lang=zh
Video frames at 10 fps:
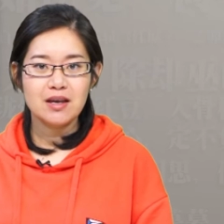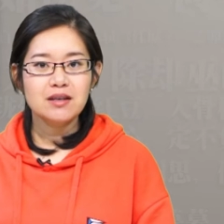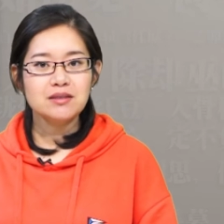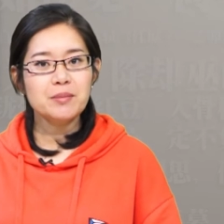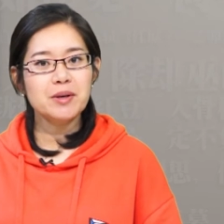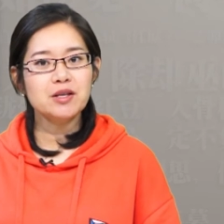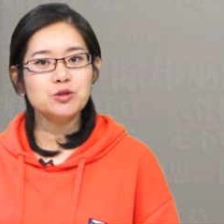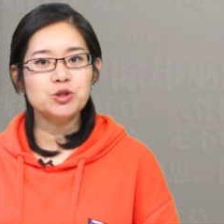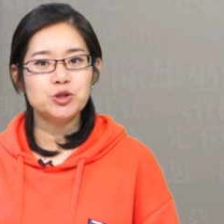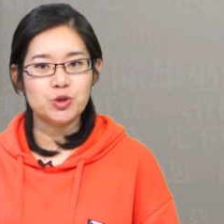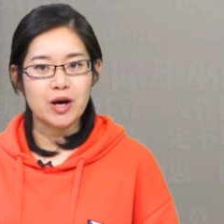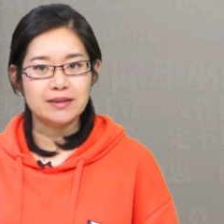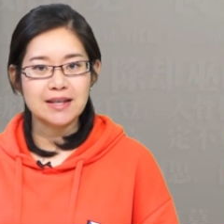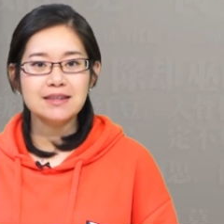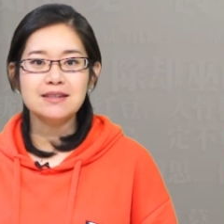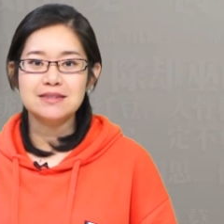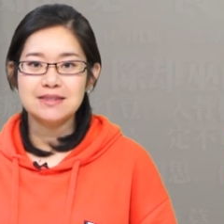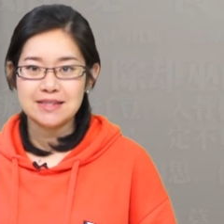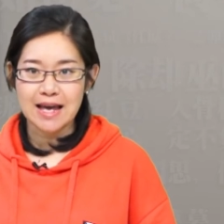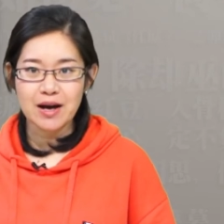那么根据转它的
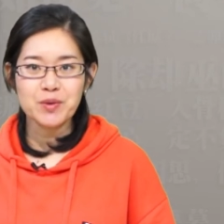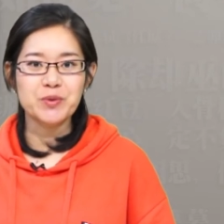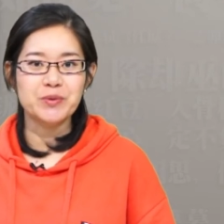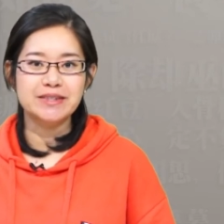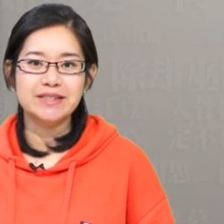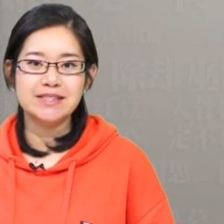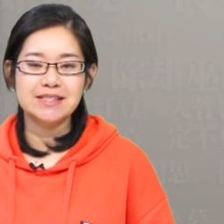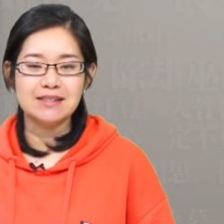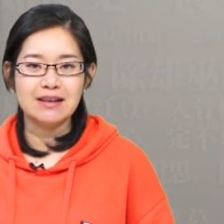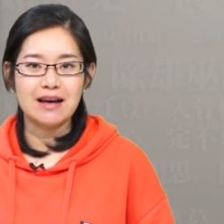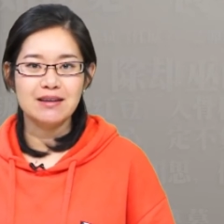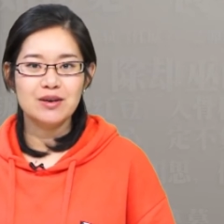甲骨文的字形啊，